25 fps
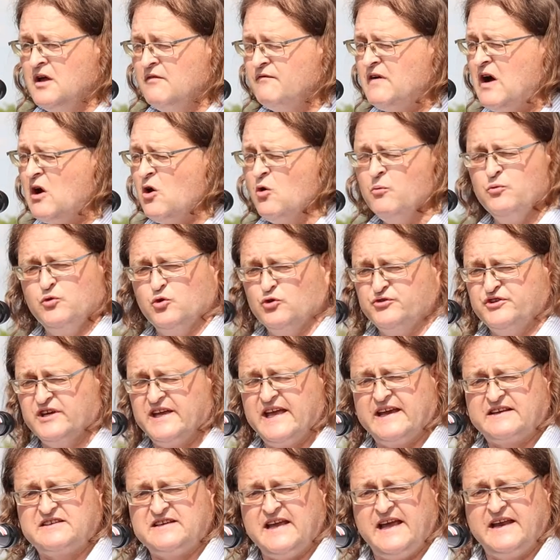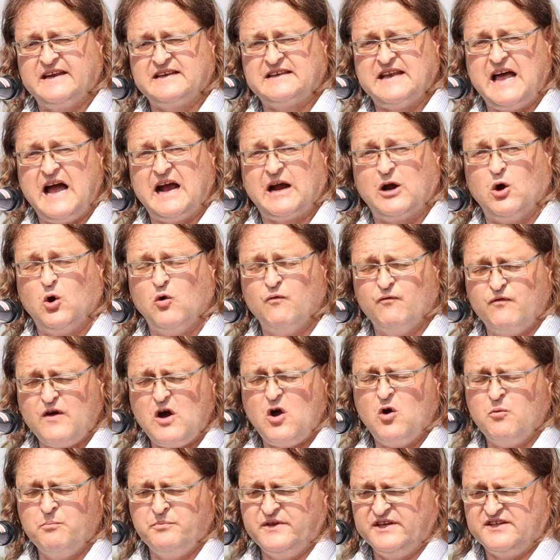Warum nur direkte Endlagerung?
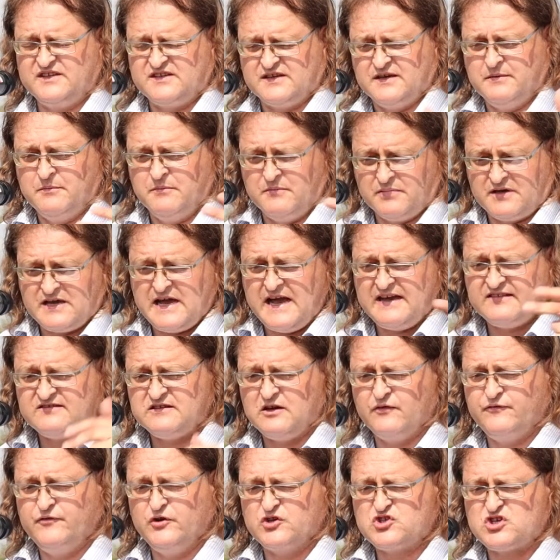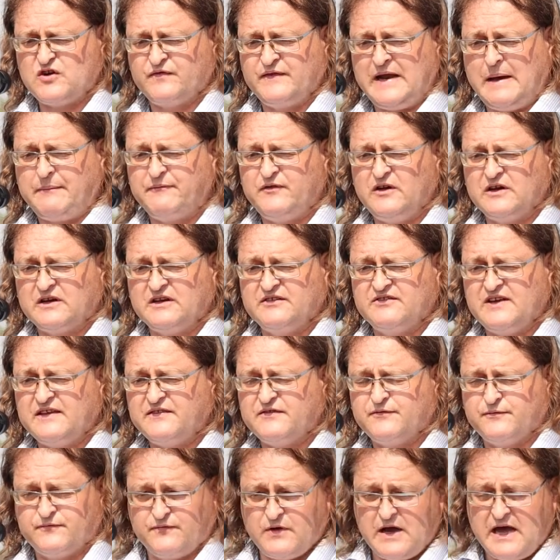Warum nicht? Im Kreislaufwirtschaft und
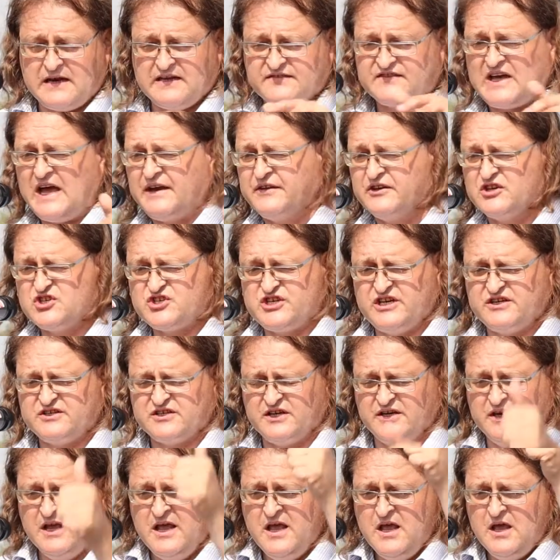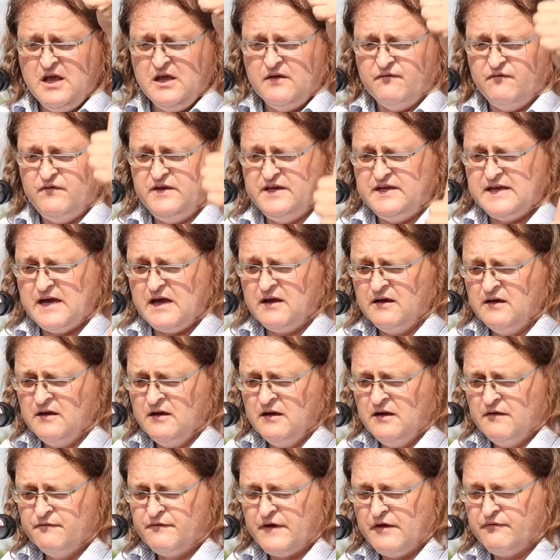Abfallgesetz für alles andere steht drin,
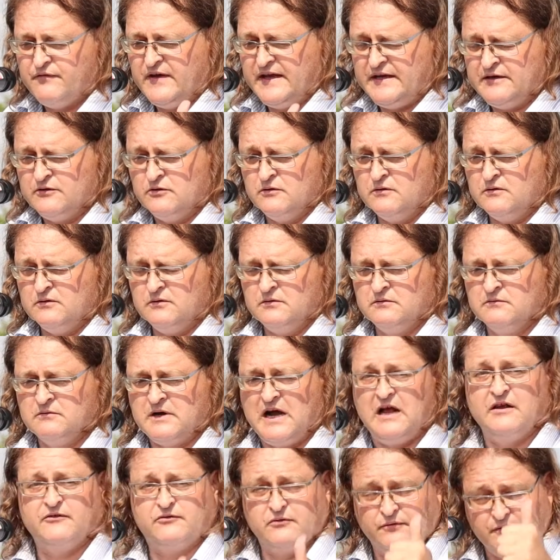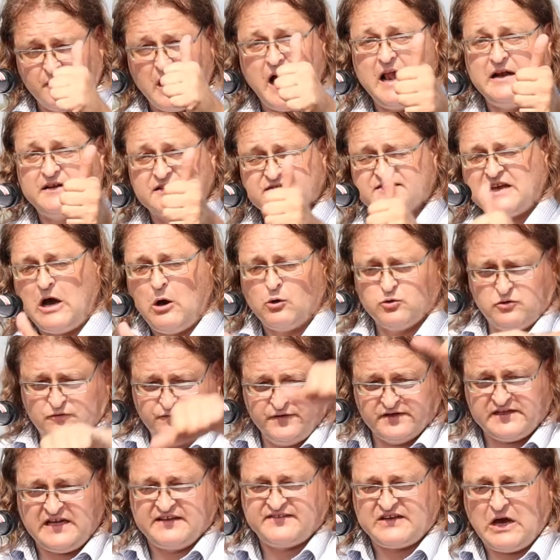Wiederverwendung. Also ein altes Auto
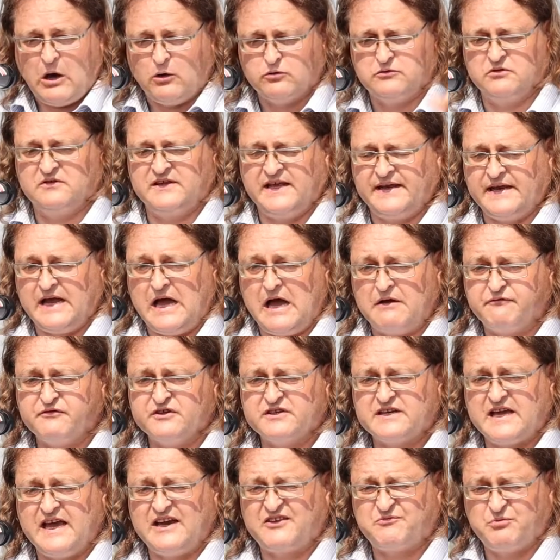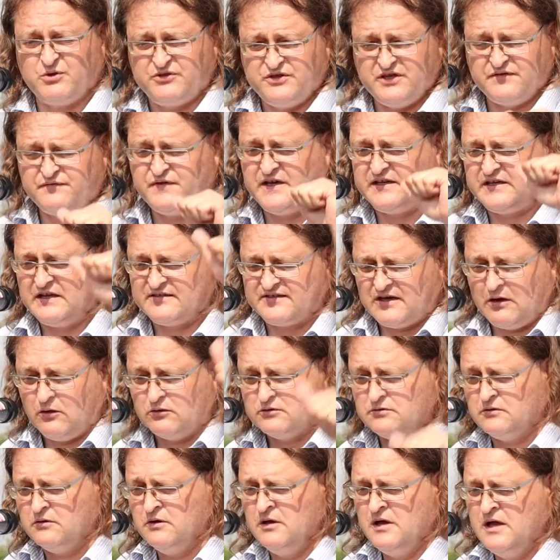wird als Auto dann nach Afrika exportiert, fährt als
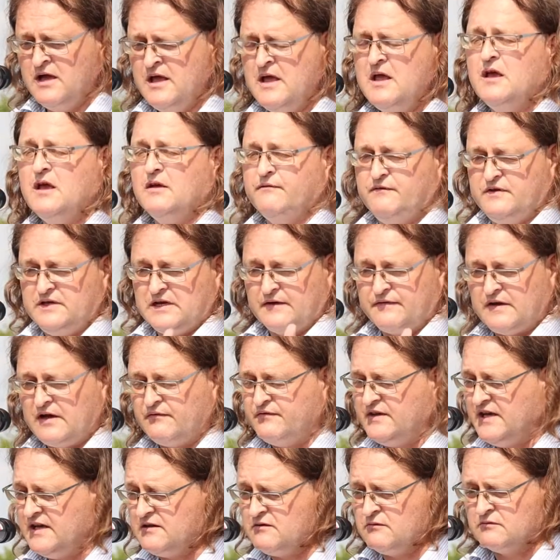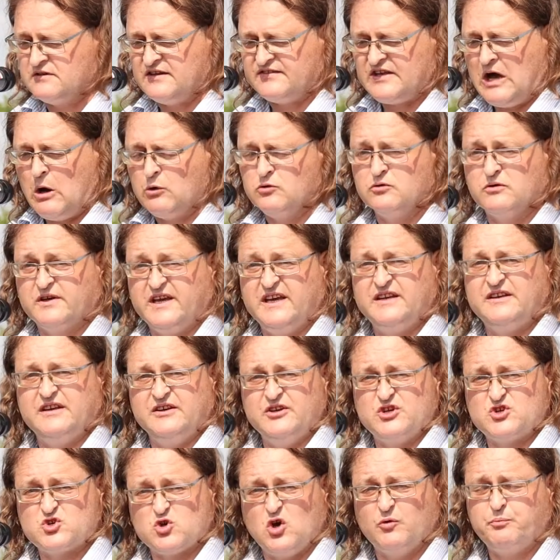Auto. Wiederverwertung, das Auto geht
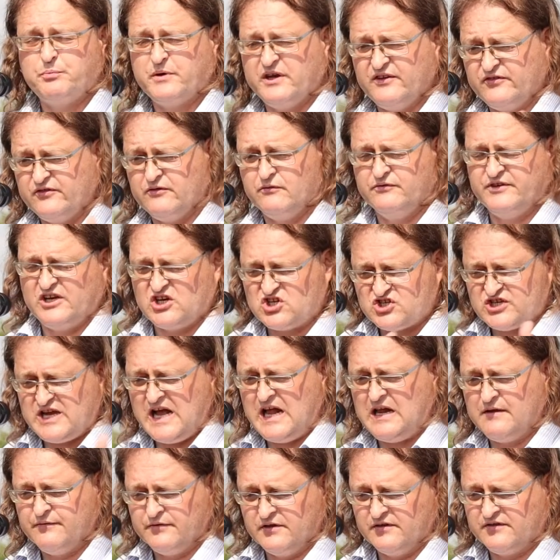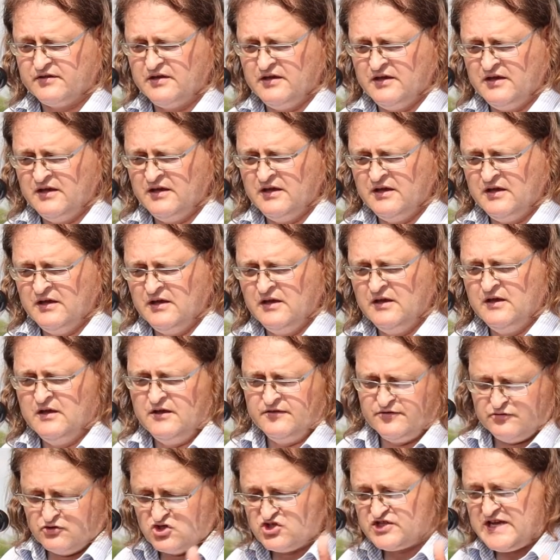in die Schrottpresse und der Stahl wird
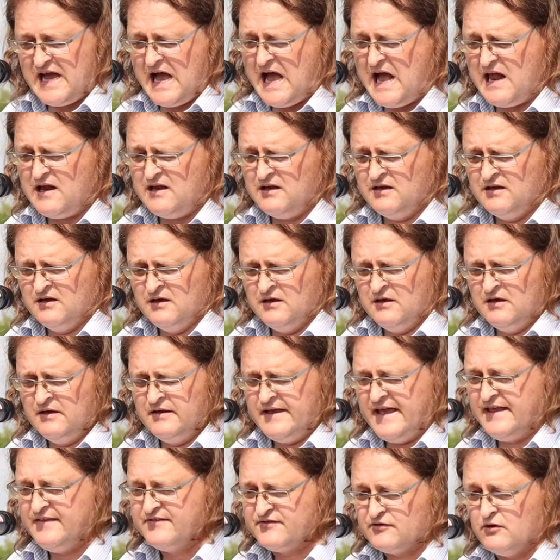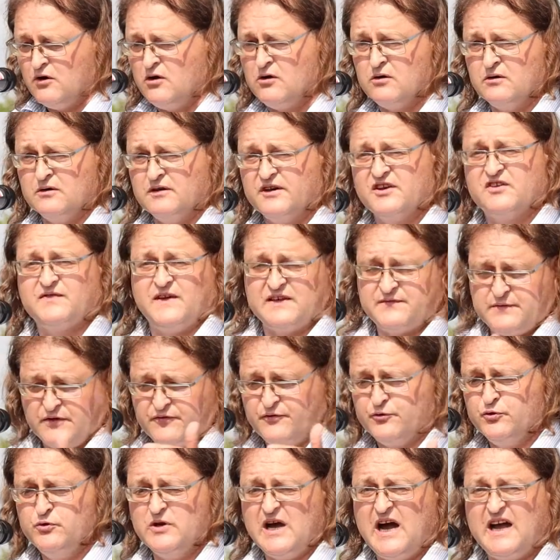zu Stahl. Entsorgung ist, was wir
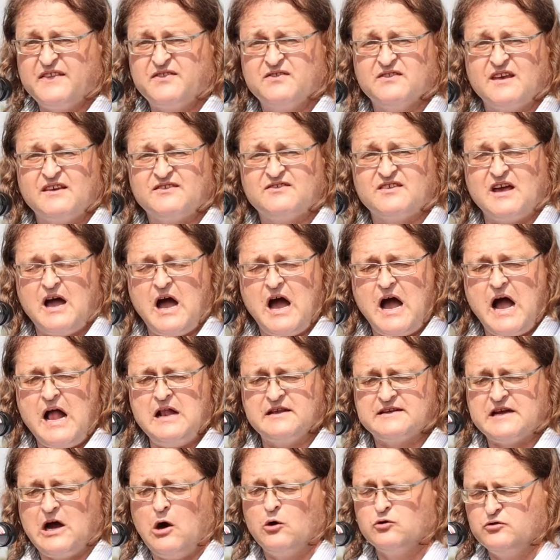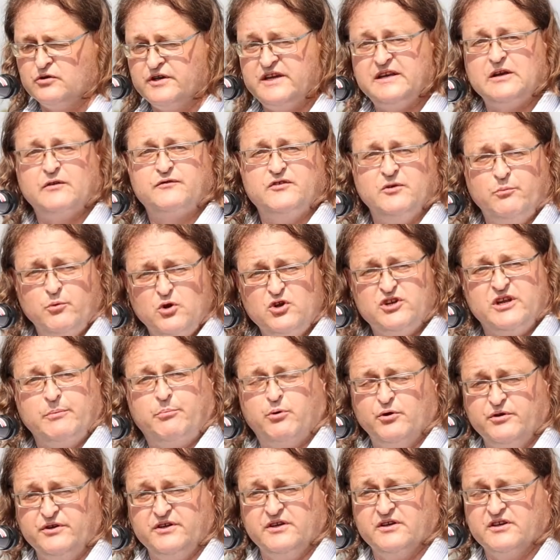früher hatten. Das alte Auto geht auf die
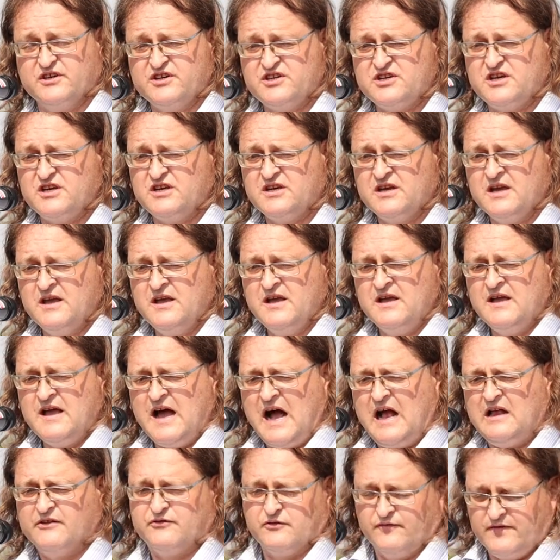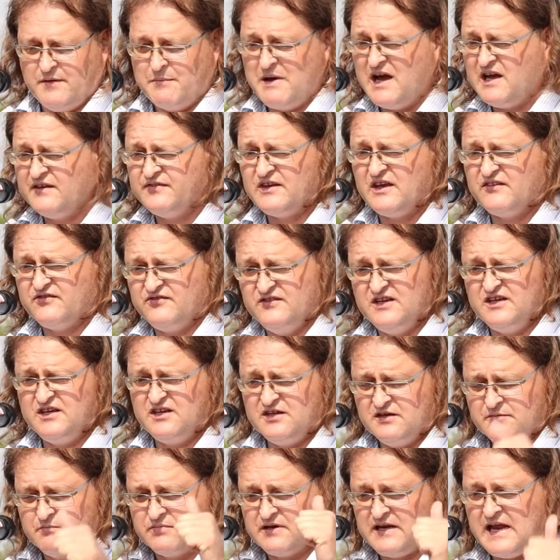Mülldeponie, richtig? Also wir machen das
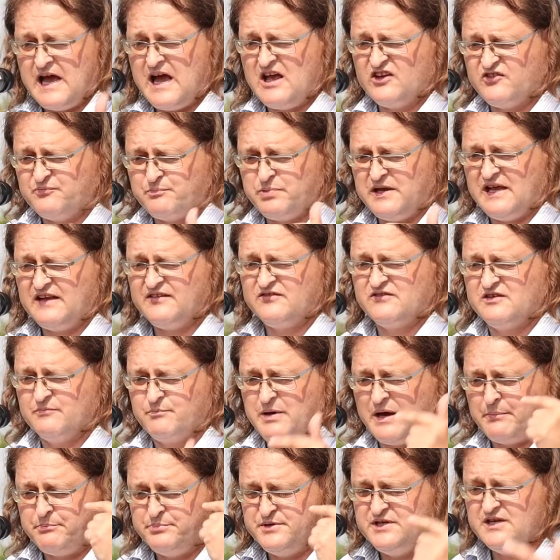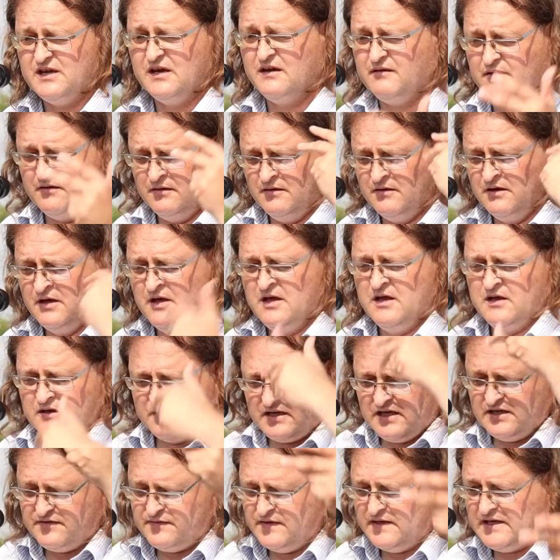nicht. Glas, Plastik, Papier
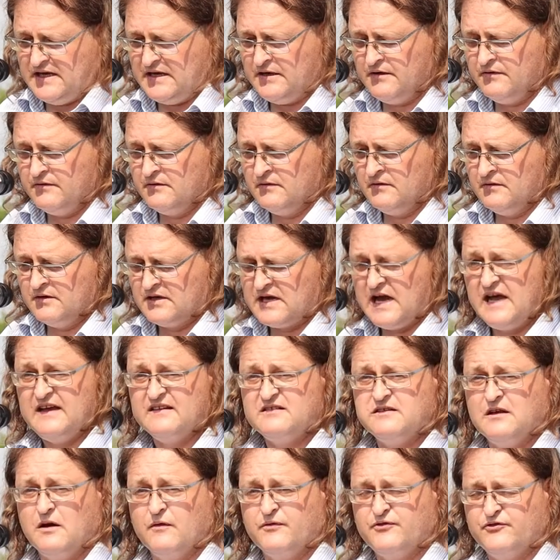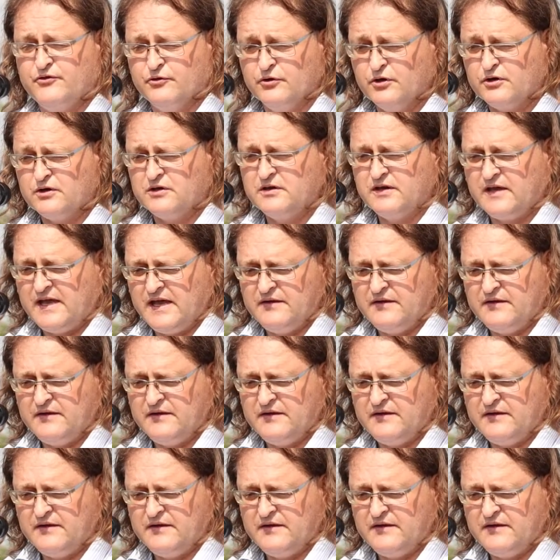geht wieder in den Kreislauf zurück.